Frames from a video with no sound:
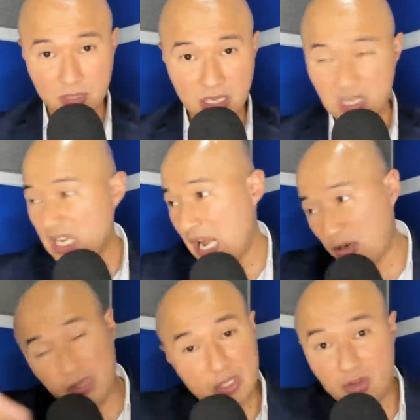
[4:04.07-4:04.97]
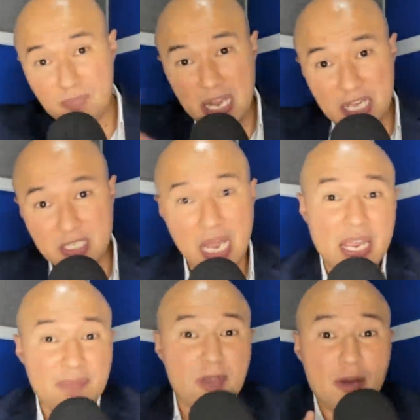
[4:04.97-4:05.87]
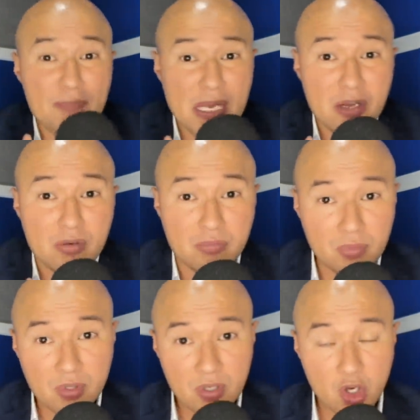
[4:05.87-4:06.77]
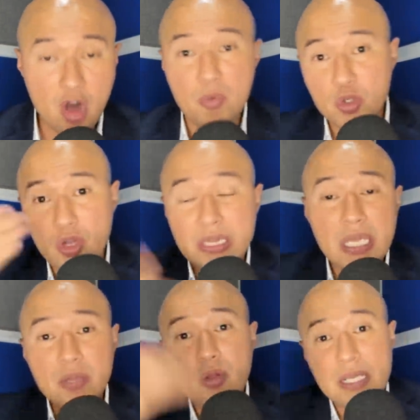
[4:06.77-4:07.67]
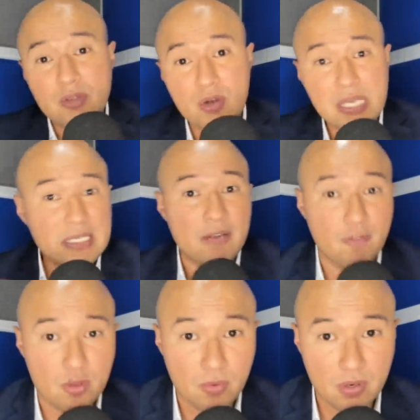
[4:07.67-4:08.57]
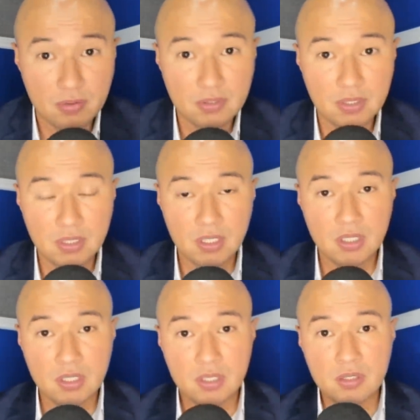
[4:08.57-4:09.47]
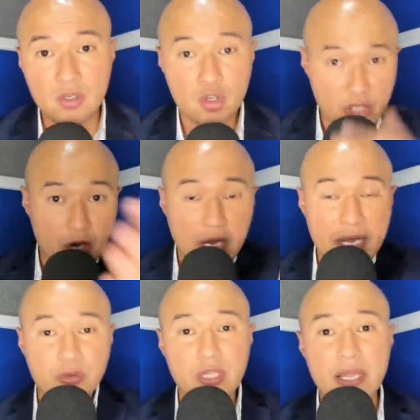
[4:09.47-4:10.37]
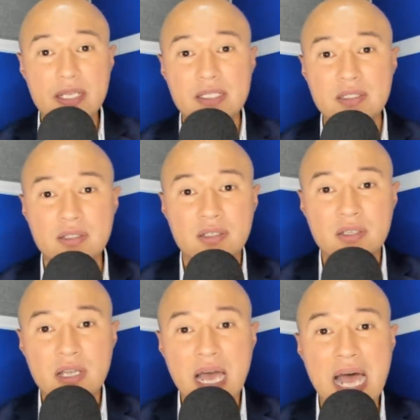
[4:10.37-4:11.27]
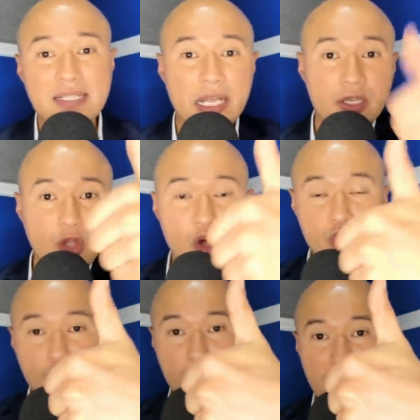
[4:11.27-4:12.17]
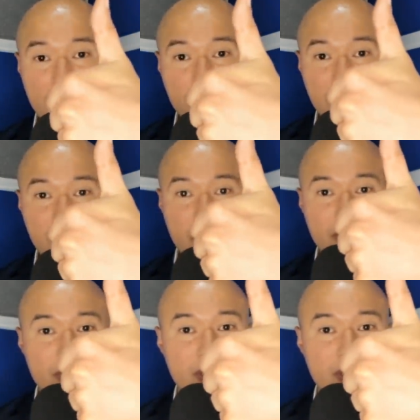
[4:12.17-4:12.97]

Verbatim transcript: y la rotación bien hecha, en mi opinión, como yo entiendo las cosas y el fútbol. Los quiero leer a ustedes. ¿Acertó Osorio en la rotación?